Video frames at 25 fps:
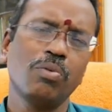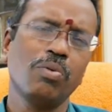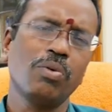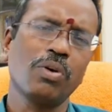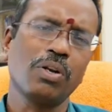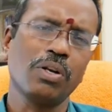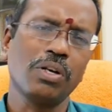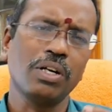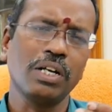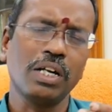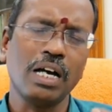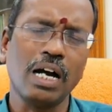
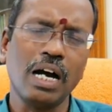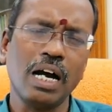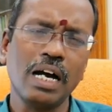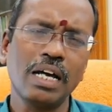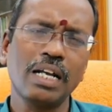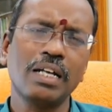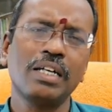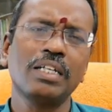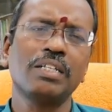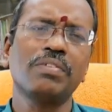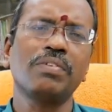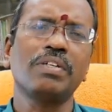ஒரு
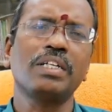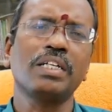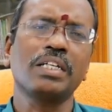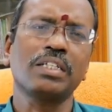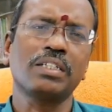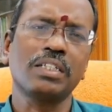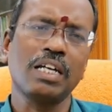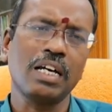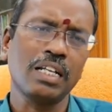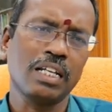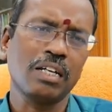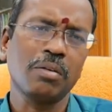ஆறாவது
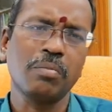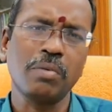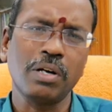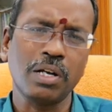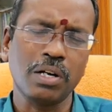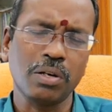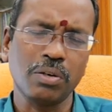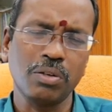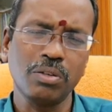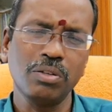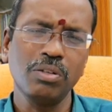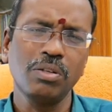வீட்டுக்கு சாதகமாக
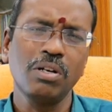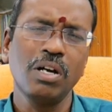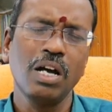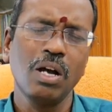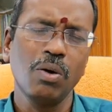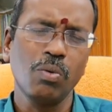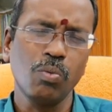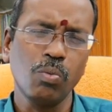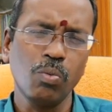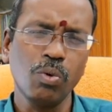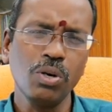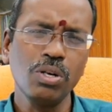இருக்கணும்
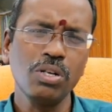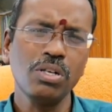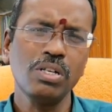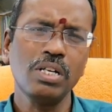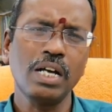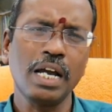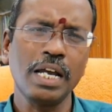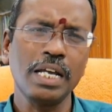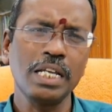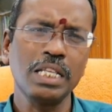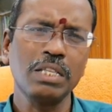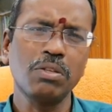ஒன்று
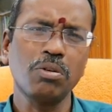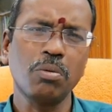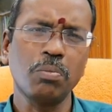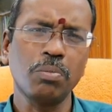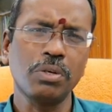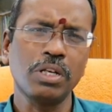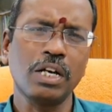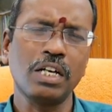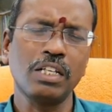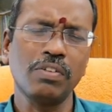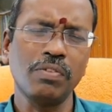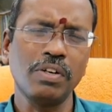ஐந்து
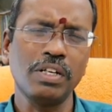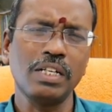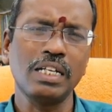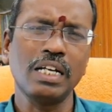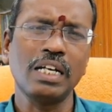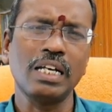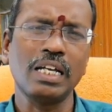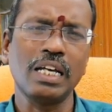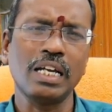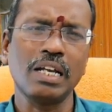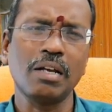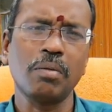ஒன்பதாவது
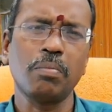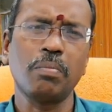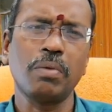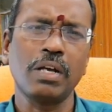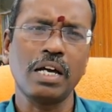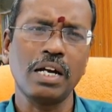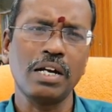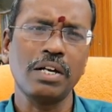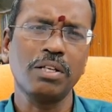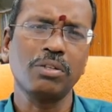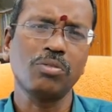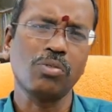வீட்டை நிறைய
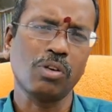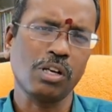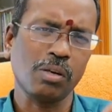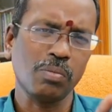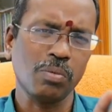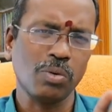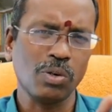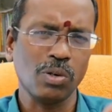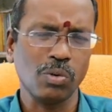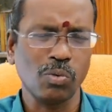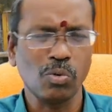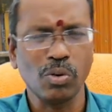பிளானட்டு
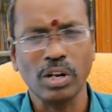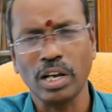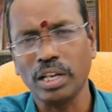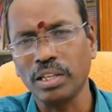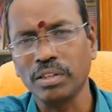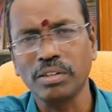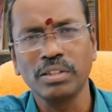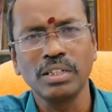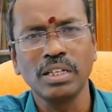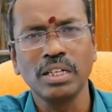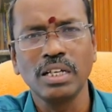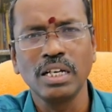தொடர்பு
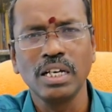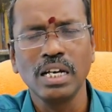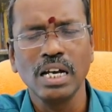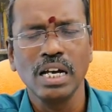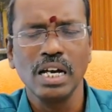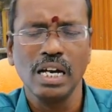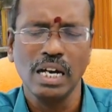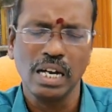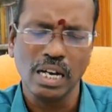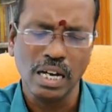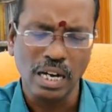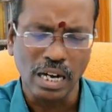கொள்ளக்கூடாது
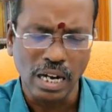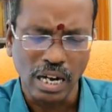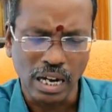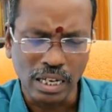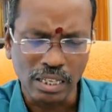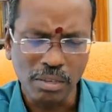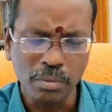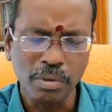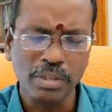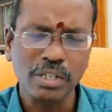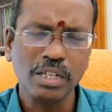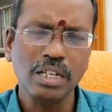
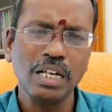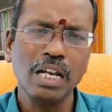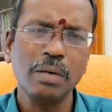அது மட்டும்